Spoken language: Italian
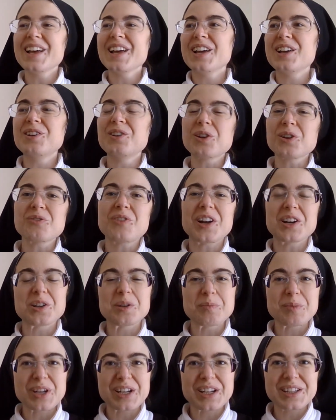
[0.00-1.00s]
e loro
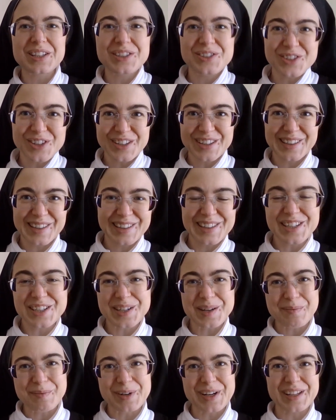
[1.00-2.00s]
vanno pieni di gioia dai
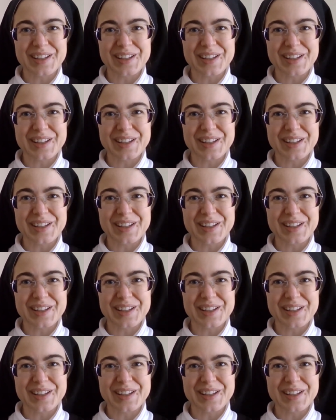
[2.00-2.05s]
discepoli